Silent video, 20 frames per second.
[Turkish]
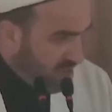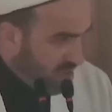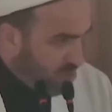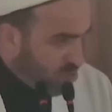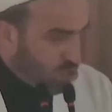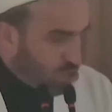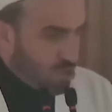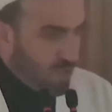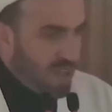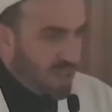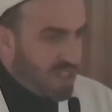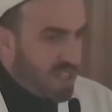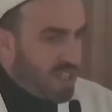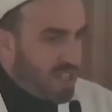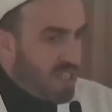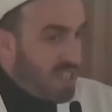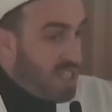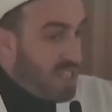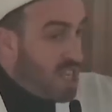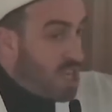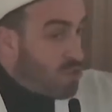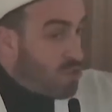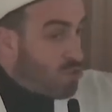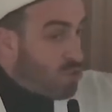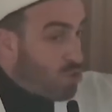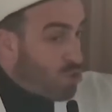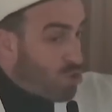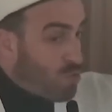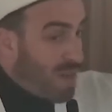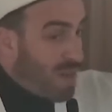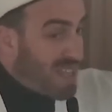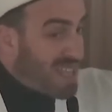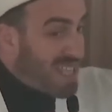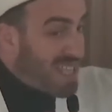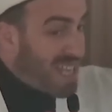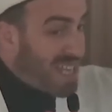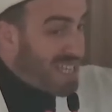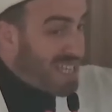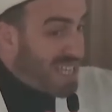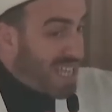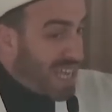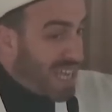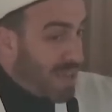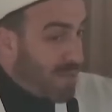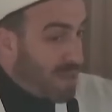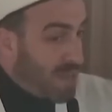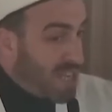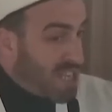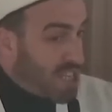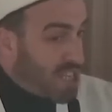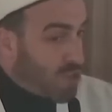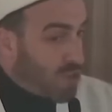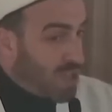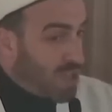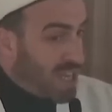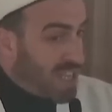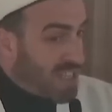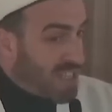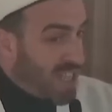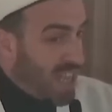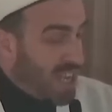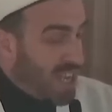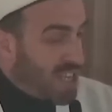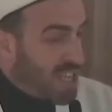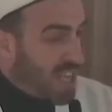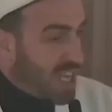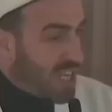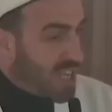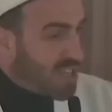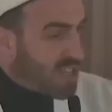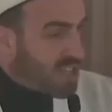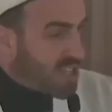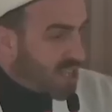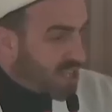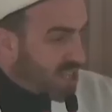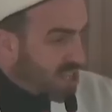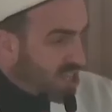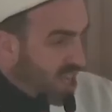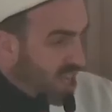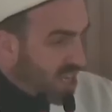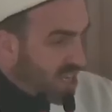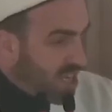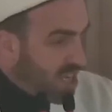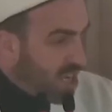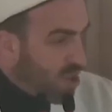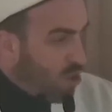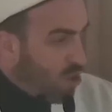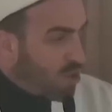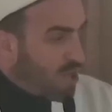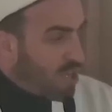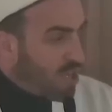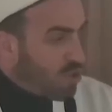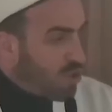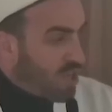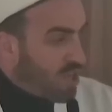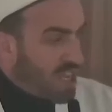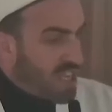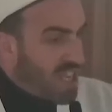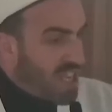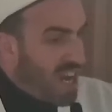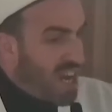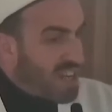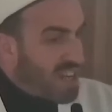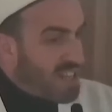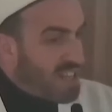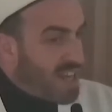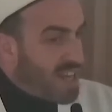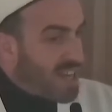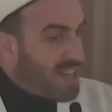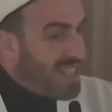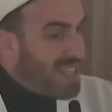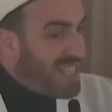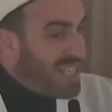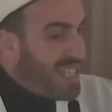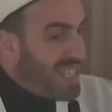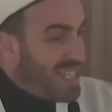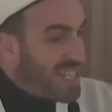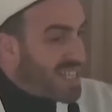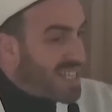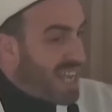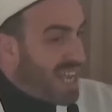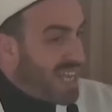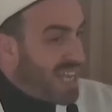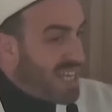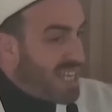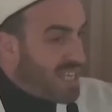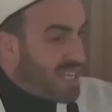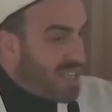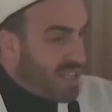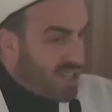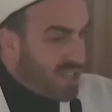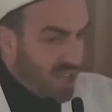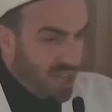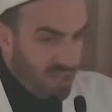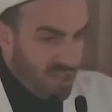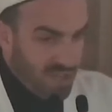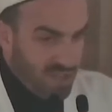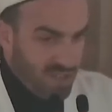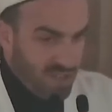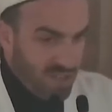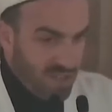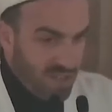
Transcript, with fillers: Müslüman dediğin düşmandan gelebilecek olan tehlikeleri sezecek, ona göre yarınlarını dizayn edecek.